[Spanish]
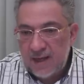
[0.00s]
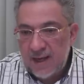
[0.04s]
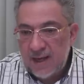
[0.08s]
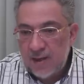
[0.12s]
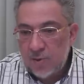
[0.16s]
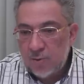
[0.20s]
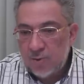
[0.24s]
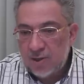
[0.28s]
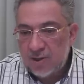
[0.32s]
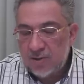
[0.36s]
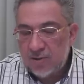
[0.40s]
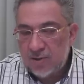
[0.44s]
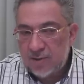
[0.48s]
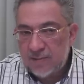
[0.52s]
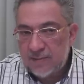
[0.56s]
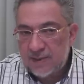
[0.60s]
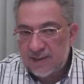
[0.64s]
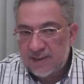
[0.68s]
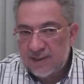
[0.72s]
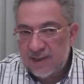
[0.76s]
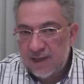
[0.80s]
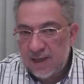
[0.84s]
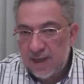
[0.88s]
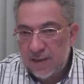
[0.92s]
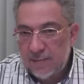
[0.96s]
en cuanto el
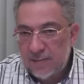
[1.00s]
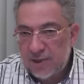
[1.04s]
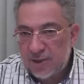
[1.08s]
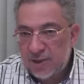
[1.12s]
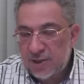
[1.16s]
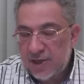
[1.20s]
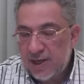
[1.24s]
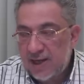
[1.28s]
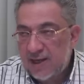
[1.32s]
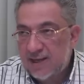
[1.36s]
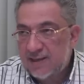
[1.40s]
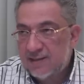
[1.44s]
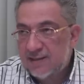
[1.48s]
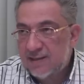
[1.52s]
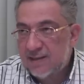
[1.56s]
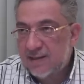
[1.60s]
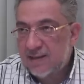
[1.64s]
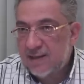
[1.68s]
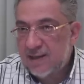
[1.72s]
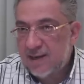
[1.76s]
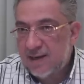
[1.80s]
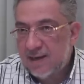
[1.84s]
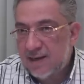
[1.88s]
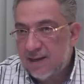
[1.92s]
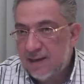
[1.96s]
Mashiach,
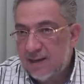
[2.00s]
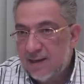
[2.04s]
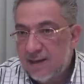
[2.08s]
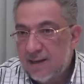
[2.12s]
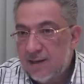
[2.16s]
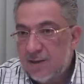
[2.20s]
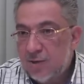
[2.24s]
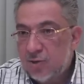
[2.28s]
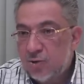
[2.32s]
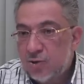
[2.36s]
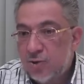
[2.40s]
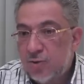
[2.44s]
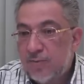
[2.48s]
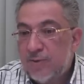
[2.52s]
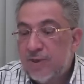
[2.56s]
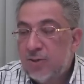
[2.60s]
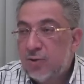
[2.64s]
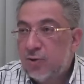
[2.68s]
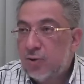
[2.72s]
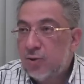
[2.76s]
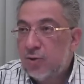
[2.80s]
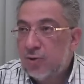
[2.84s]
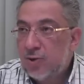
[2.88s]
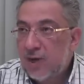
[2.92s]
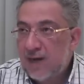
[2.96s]
ascendiera sobre
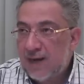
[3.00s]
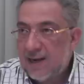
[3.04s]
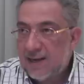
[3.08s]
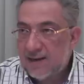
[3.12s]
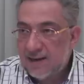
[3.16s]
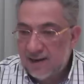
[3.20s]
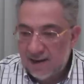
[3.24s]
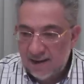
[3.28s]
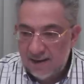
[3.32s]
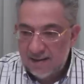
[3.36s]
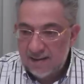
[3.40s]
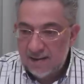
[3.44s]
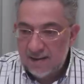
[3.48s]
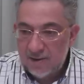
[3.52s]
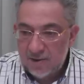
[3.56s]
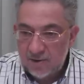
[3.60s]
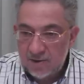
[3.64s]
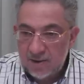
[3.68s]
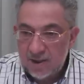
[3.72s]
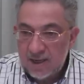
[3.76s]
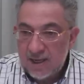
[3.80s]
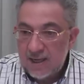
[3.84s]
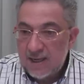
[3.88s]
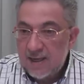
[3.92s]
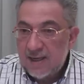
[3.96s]
toda la
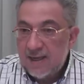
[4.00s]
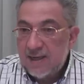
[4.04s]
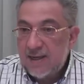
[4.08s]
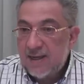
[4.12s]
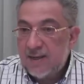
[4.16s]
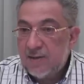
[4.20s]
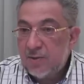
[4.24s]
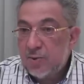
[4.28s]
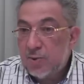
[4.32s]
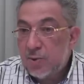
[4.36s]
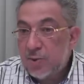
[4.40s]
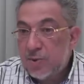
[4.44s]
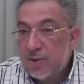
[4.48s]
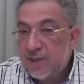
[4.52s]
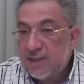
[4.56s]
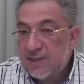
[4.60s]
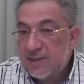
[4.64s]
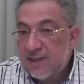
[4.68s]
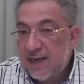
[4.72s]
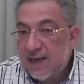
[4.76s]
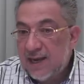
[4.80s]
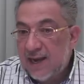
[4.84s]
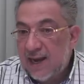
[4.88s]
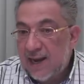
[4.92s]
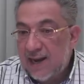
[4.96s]
creación y
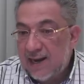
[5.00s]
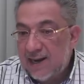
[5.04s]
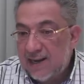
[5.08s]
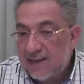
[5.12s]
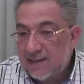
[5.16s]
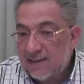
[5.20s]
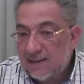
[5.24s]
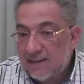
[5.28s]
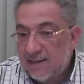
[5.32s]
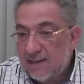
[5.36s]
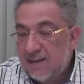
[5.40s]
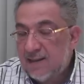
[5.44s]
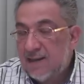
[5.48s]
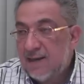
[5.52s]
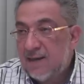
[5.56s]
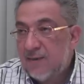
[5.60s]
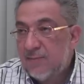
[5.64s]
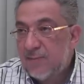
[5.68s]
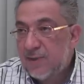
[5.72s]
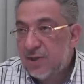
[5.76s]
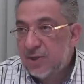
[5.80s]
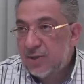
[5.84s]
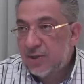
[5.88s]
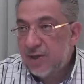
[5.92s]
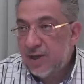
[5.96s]
entonces al ascender el
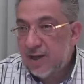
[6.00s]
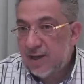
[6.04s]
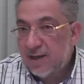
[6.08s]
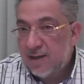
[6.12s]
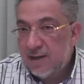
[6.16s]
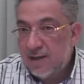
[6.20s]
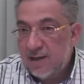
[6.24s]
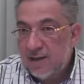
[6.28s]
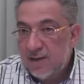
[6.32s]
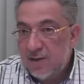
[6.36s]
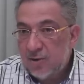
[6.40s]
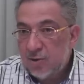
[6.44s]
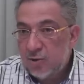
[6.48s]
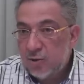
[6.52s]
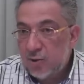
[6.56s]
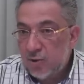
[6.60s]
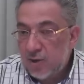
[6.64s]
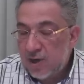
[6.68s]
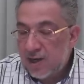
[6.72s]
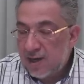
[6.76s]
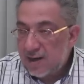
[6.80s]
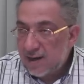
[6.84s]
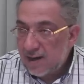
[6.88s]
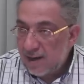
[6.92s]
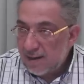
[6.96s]
Mashiach
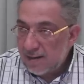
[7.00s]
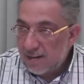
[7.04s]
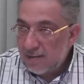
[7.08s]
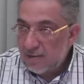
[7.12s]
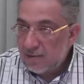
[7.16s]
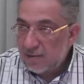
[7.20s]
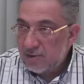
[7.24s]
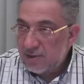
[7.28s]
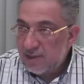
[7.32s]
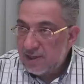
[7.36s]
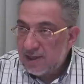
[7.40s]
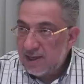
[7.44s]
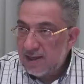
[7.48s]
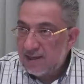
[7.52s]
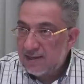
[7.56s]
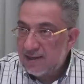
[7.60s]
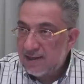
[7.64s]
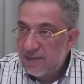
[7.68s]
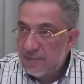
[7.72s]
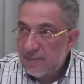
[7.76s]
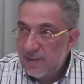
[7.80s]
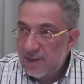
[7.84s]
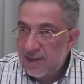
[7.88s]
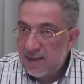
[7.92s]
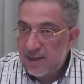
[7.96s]
toda la creación sería
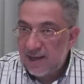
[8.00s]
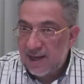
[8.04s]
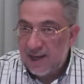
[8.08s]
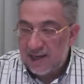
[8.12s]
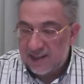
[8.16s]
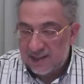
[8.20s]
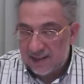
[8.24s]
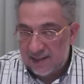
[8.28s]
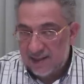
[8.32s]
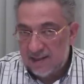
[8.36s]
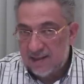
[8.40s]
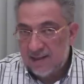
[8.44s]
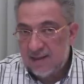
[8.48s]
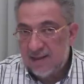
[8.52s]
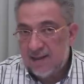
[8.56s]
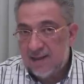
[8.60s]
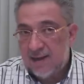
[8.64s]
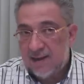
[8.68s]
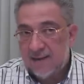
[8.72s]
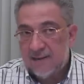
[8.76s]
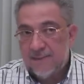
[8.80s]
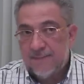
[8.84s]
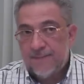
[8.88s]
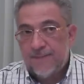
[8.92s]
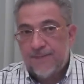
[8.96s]
también ascendida.